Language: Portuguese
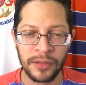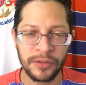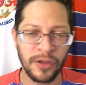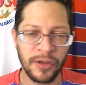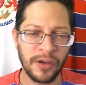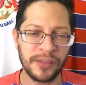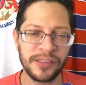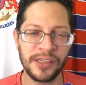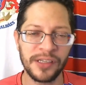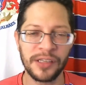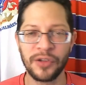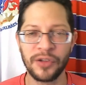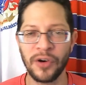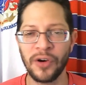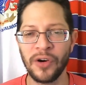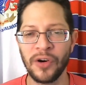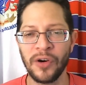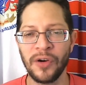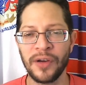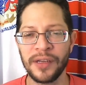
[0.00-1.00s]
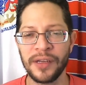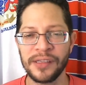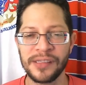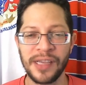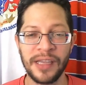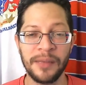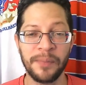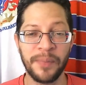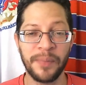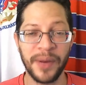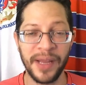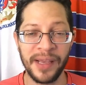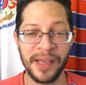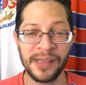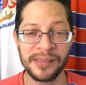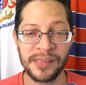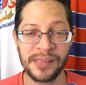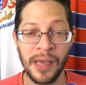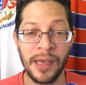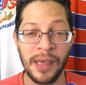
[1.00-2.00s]
Torcedores, a
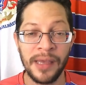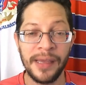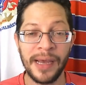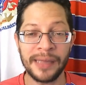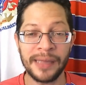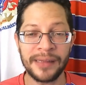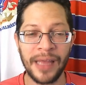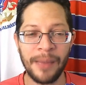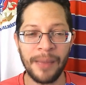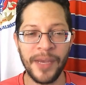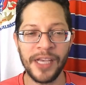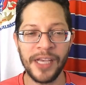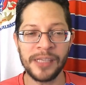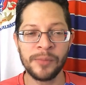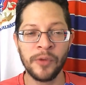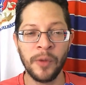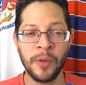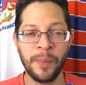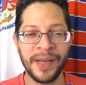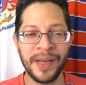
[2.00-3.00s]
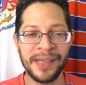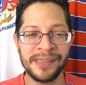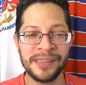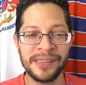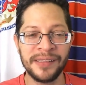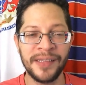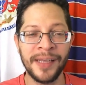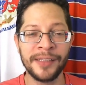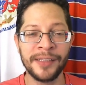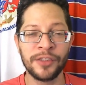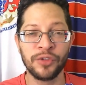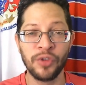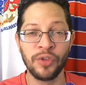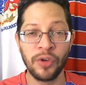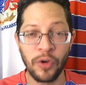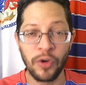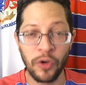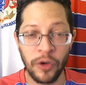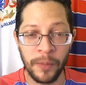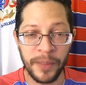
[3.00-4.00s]
imprensa e até mesmo o presidente
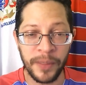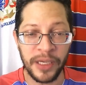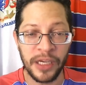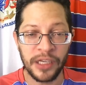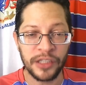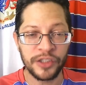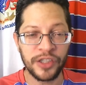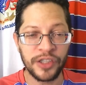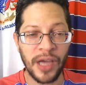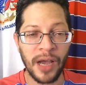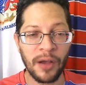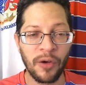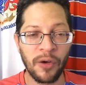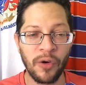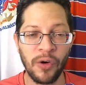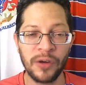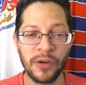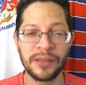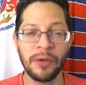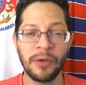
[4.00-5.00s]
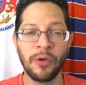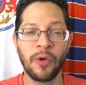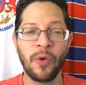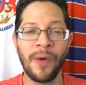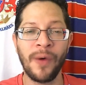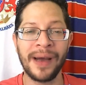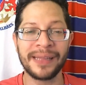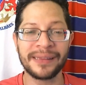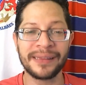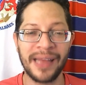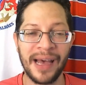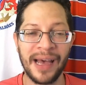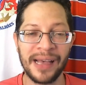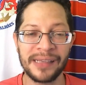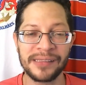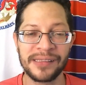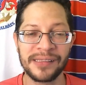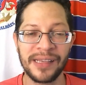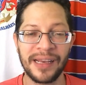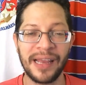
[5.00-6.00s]
do clube já contam com a
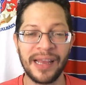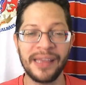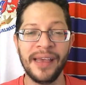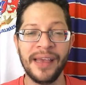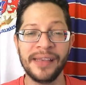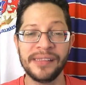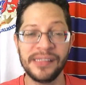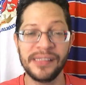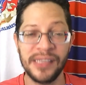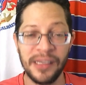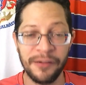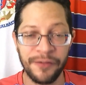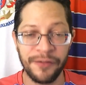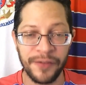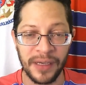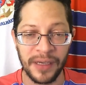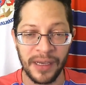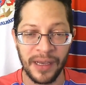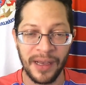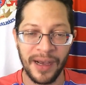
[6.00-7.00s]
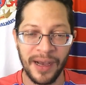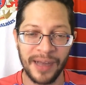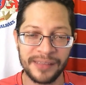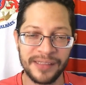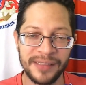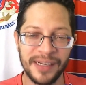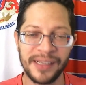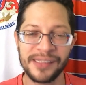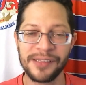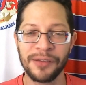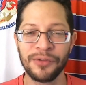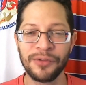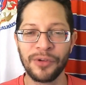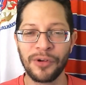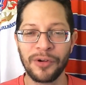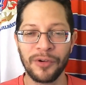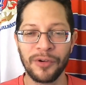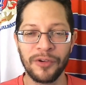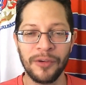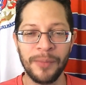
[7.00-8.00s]
taça lá em Recife. A direção
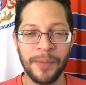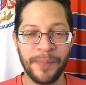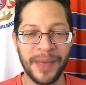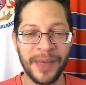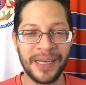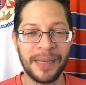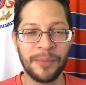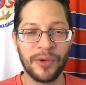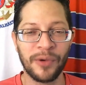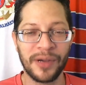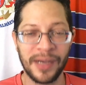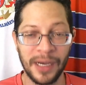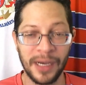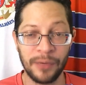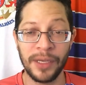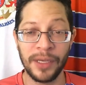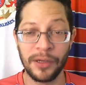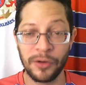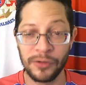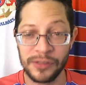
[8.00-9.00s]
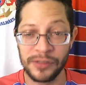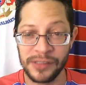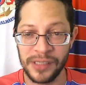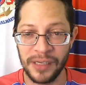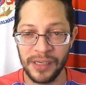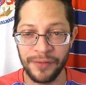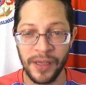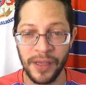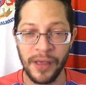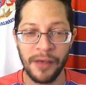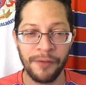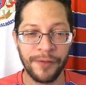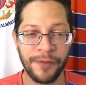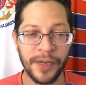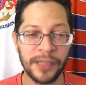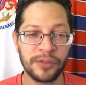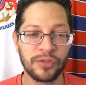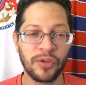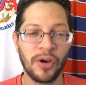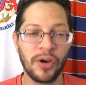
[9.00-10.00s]
do clube pernambucano, inclusive,
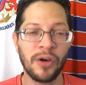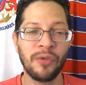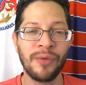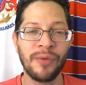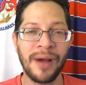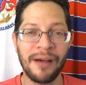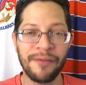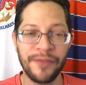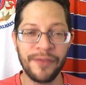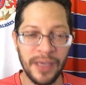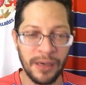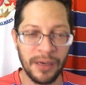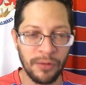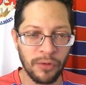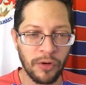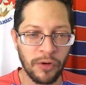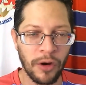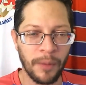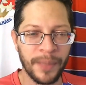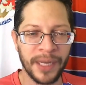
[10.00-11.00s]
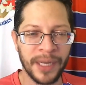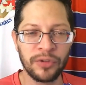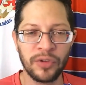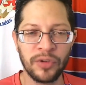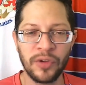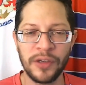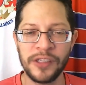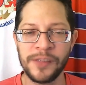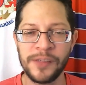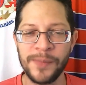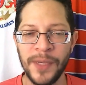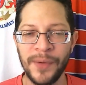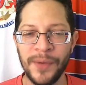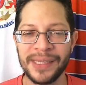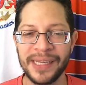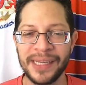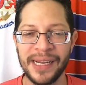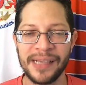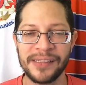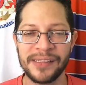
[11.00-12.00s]
fretou um avião cobrando R$
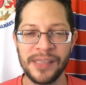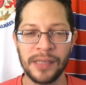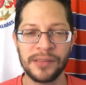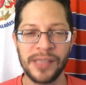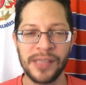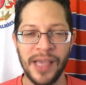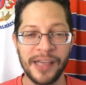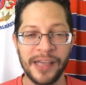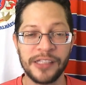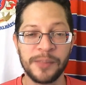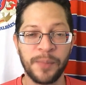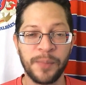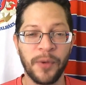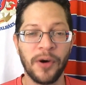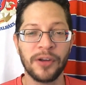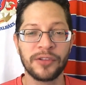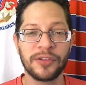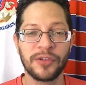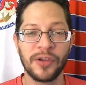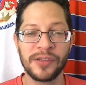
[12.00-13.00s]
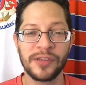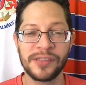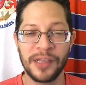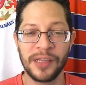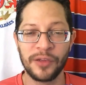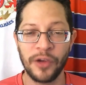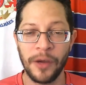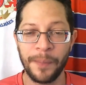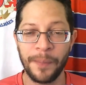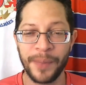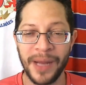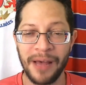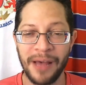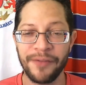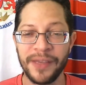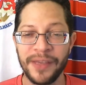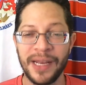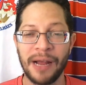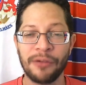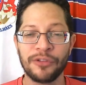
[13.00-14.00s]
2.300 por torcedor para
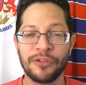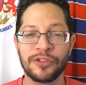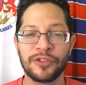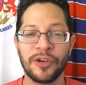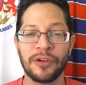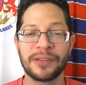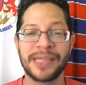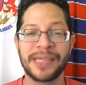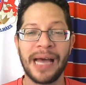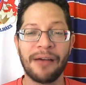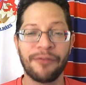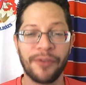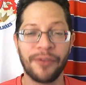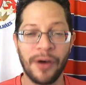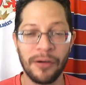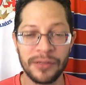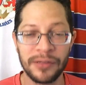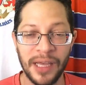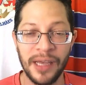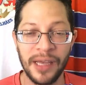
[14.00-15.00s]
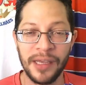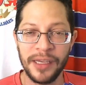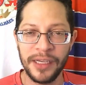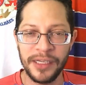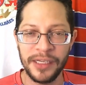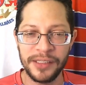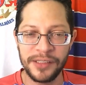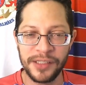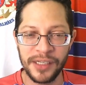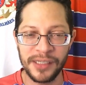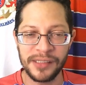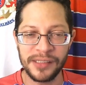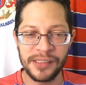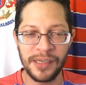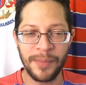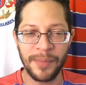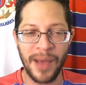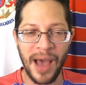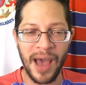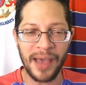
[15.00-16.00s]
vir ao jogo da volta e
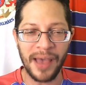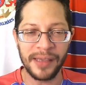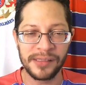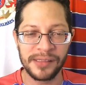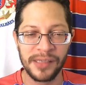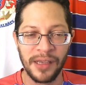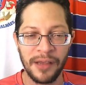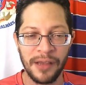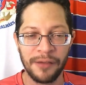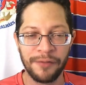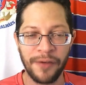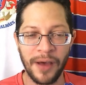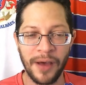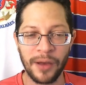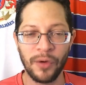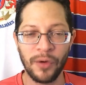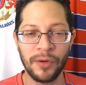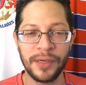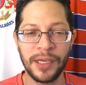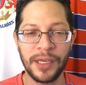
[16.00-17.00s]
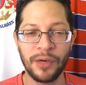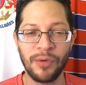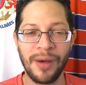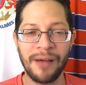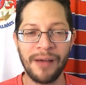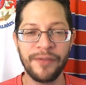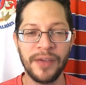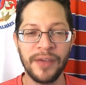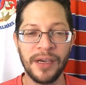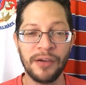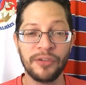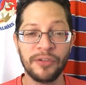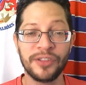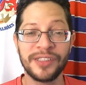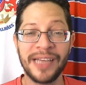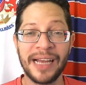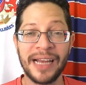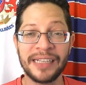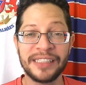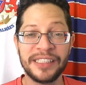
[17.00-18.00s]
disse mais: falou que no avião
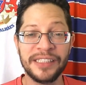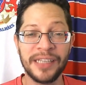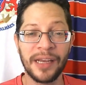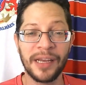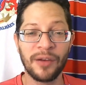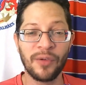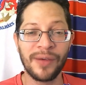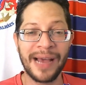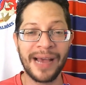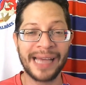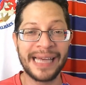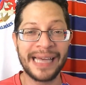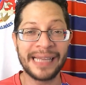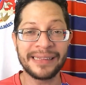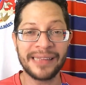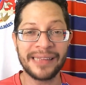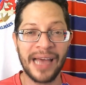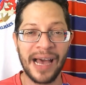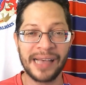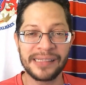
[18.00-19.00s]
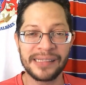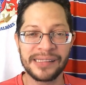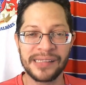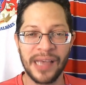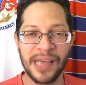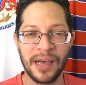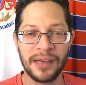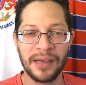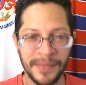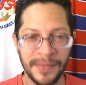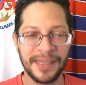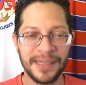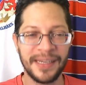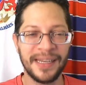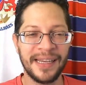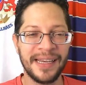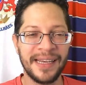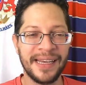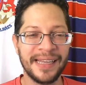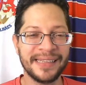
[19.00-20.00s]
já tinha lugar da taça.
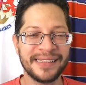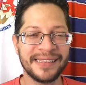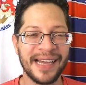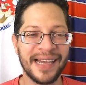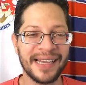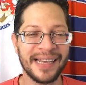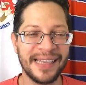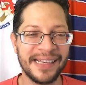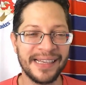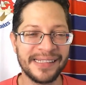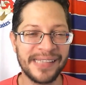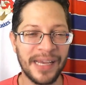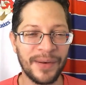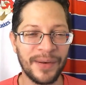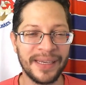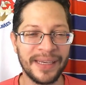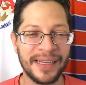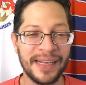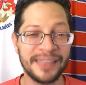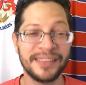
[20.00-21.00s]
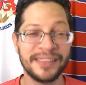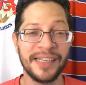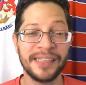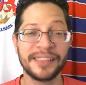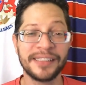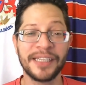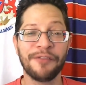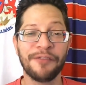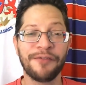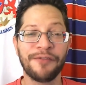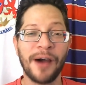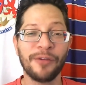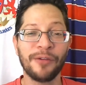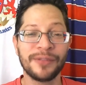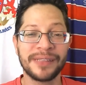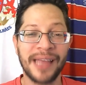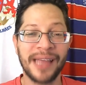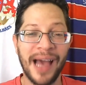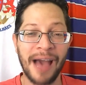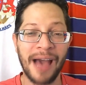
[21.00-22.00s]
Eita, que esse era o ingrediente que
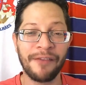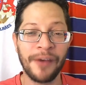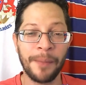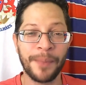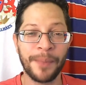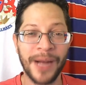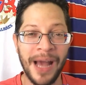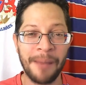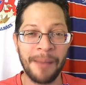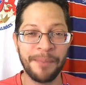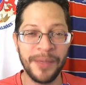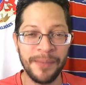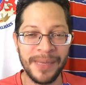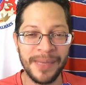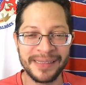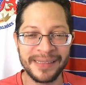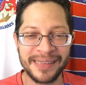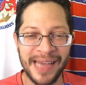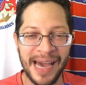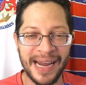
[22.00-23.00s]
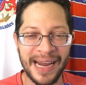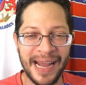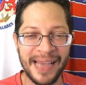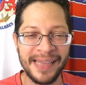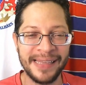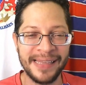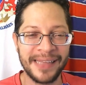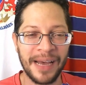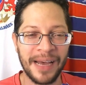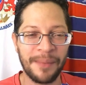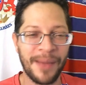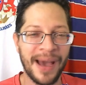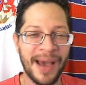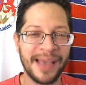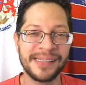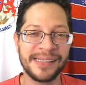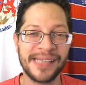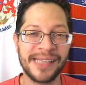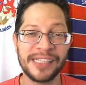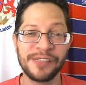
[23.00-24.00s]
faltava para apimentar ainda
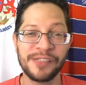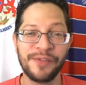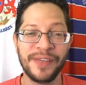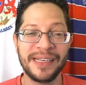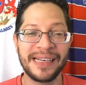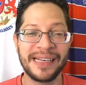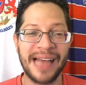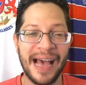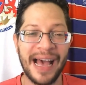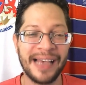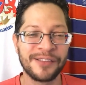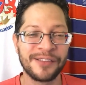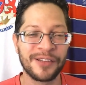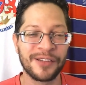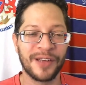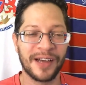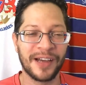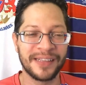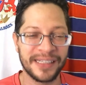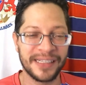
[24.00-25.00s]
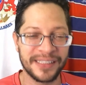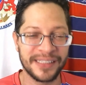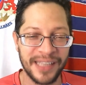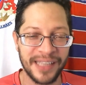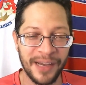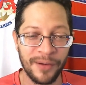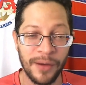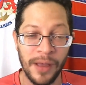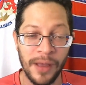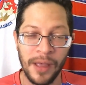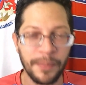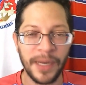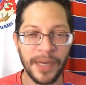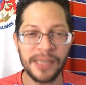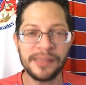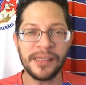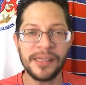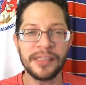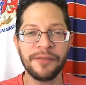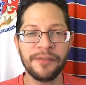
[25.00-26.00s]
mais as finais do Nordestão. Para
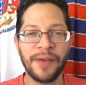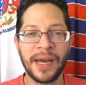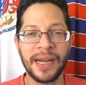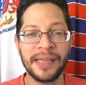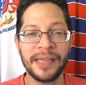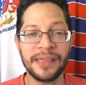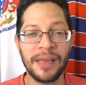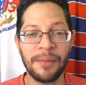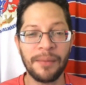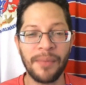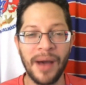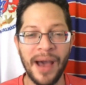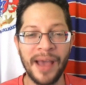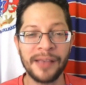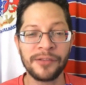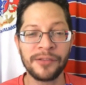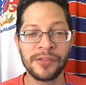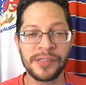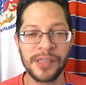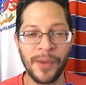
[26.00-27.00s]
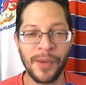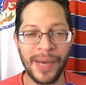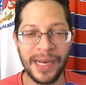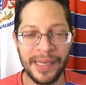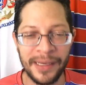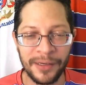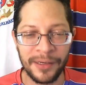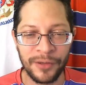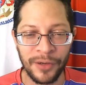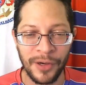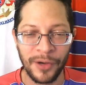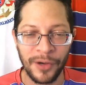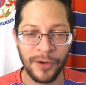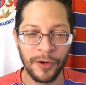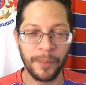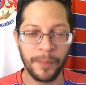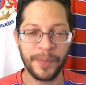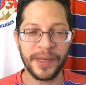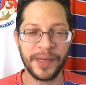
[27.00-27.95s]
incentivar ainda mais o seu elenco, o